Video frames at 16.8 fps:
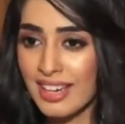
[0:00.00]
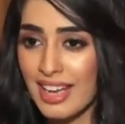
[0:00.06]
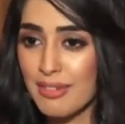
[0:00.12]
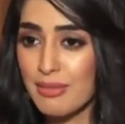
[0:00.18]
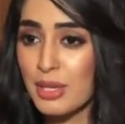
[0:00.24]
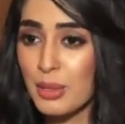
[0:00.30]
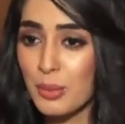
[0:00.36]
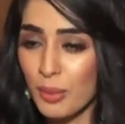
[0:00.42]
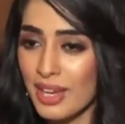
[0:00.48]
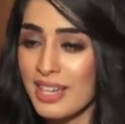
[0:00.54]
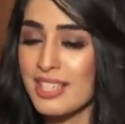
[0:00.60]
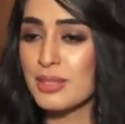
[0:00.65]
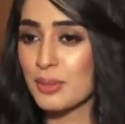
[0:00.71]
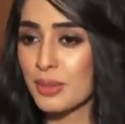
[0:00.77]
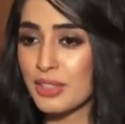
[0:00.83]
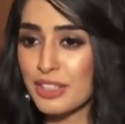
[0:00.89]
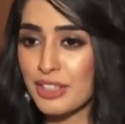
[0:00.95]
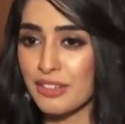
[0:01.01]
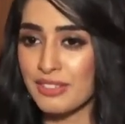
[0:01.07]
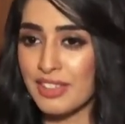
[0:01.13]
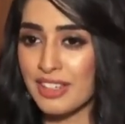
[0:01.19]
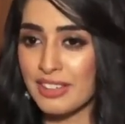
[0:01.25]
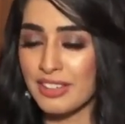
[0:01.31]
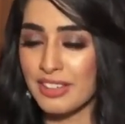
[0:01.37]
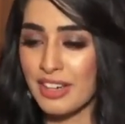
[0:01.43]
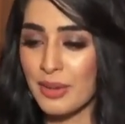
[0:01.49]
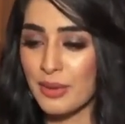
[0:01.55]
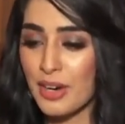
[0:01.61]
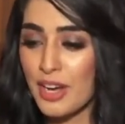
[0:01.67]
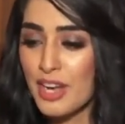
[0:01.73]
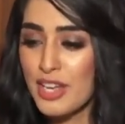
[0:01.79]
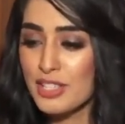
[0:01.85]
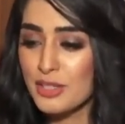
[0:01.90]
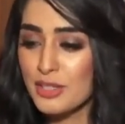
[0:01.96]
एवरी वन इज़ वर्दी ऑफ दैट क्राउन
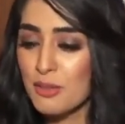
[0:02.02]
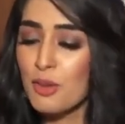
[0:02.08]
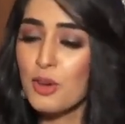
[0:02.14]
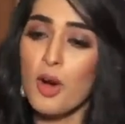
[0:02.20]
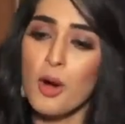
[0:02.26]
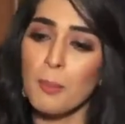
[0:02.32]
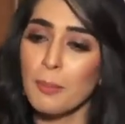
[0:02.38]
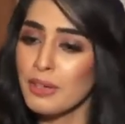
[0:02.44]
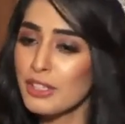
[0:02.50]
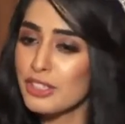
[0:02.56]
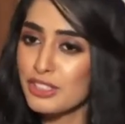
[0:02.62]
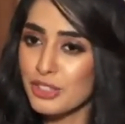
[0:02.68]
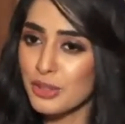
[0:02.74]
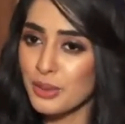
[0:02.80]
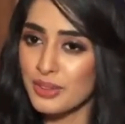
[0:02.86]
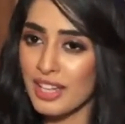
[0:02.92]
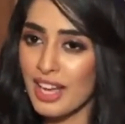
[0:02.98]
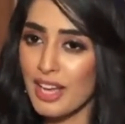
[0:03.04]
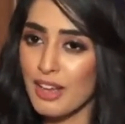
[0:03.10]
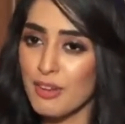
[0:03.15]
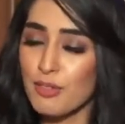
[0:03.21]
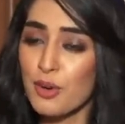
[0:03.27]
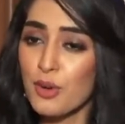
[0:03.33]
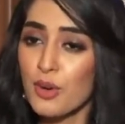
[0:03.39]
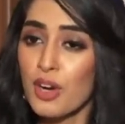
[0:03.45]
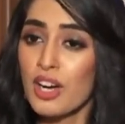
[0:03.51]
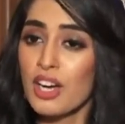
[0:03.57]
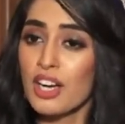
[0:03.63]
सो वो कॉम्पिटिशन होता है वो